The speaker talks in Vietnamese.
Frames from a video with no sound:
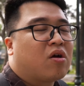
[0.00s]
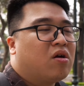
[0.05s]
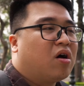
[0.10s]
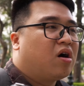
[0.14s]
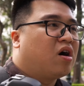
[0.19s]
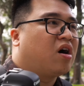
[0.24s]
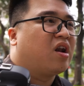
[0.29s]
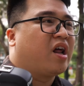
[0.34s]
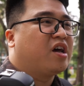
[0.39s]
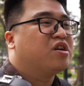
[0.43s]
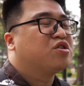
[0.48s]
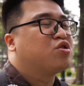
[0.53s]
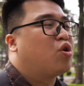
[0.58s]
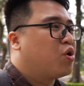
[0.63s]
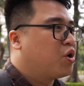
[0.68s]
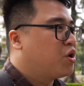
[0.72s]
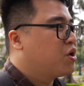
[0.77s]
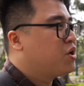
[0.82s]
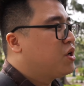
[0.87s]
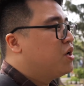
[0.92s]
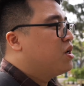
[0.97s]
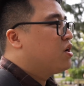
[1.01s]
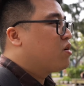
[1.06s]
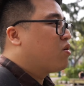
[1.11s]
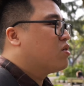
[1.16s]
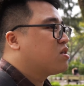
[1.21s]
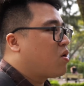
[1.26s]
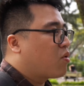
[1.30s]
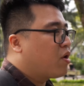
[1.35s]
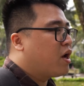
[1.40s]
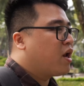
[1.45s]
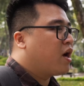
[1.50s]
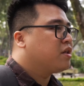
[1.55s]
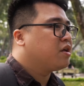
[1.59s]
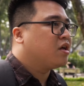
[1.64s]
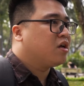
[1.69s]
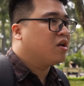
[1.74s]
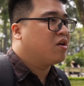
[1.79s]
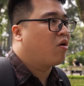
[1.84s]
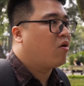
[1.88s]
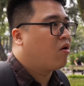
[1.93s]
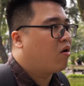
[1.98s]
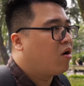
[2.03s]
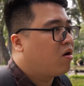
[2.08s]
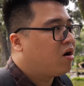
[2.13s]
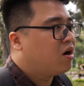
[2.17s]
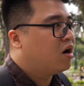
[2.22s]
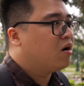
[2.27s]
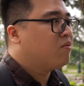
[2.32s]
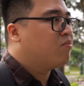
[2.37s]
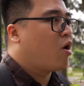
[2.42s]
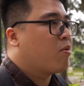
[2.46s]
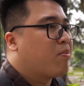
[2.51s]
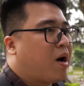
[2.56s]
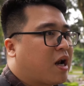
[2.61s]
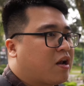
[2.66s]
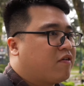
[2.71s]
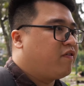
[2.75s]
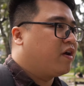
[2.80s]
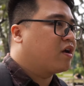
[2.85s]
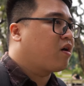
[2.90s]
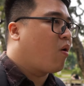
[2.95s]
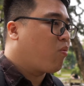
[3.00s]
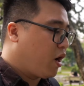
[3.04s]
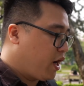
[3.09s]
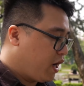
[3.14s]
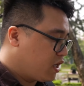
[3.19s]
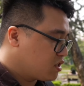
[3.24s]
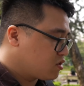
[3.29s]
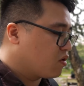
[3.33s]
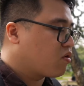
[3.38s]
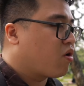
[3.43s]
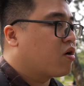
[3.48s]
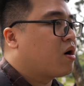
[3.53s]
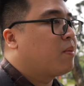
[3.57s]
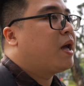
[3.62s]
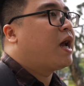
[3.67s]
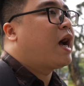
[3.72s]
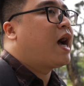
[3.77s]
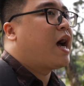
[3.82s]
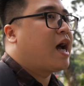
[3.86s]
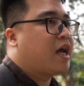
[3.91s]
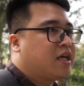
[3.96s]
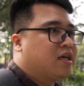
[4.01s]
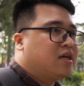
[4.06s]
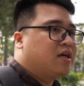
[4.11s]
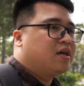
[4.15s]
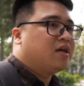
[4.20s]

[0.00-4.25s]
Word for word: ờ, này rồi con 6D này thì nó hơn mọi mặt về công nghệ rồi con 5D2